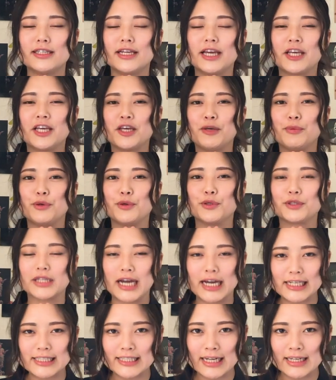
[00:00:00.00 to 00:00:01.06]
疫病
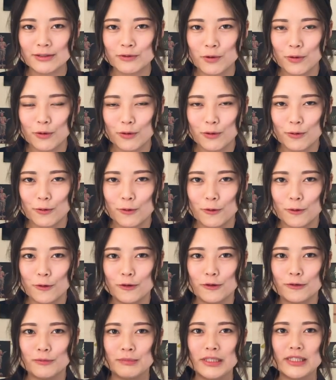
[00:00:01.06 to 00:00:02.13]
退散を
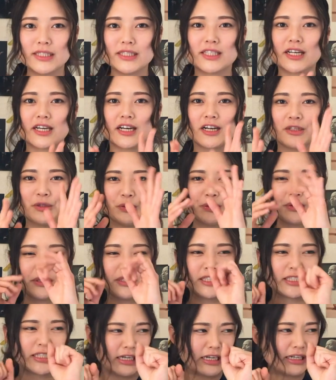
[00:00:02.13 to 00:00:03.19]
自らの
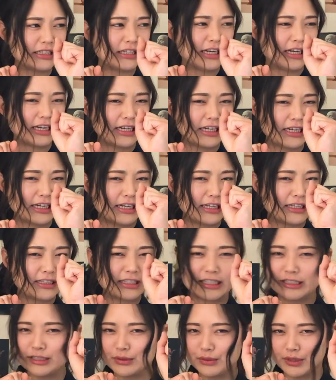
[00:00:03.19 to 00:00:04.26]
力で
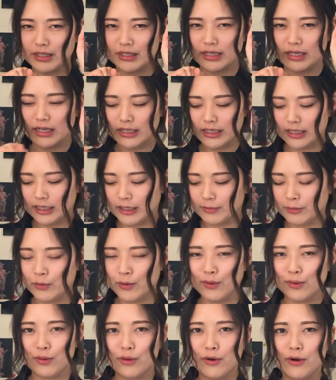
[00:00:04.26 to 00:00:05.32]
成し遂げた
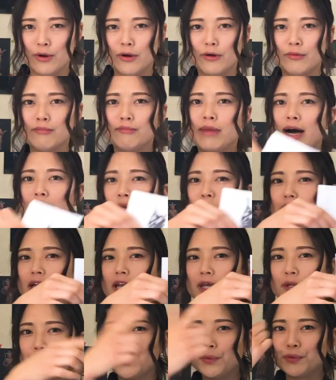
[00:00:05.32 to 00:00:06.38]
もう魔除
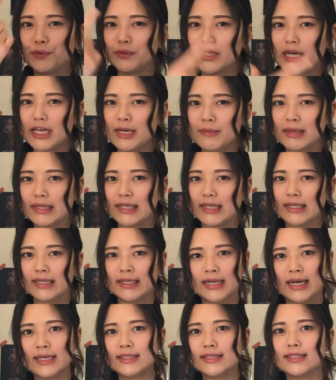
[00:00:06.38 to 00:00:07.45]
けのお札にまで
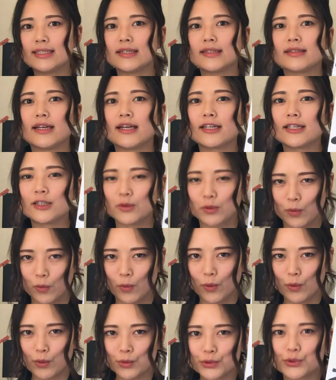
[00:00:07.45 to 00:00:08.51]
なっちゃった人
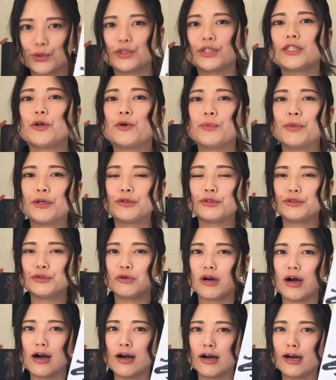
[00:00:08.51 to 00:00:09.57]
そしておみくじ
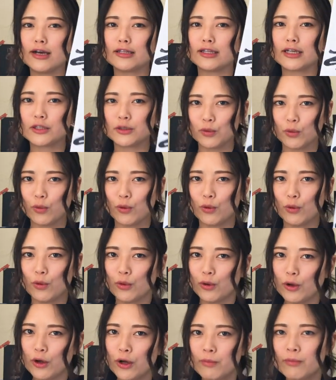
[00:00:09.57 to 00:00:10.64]
を考えた人、
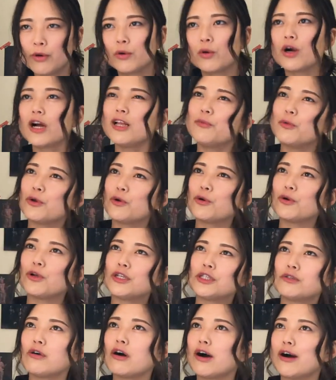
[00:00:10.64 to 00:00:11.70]
まあ、他にもいろいろ
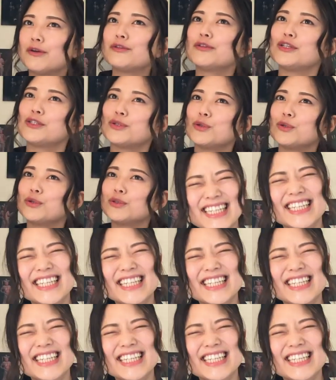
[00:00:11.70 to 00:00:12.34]
逸話があるんですよ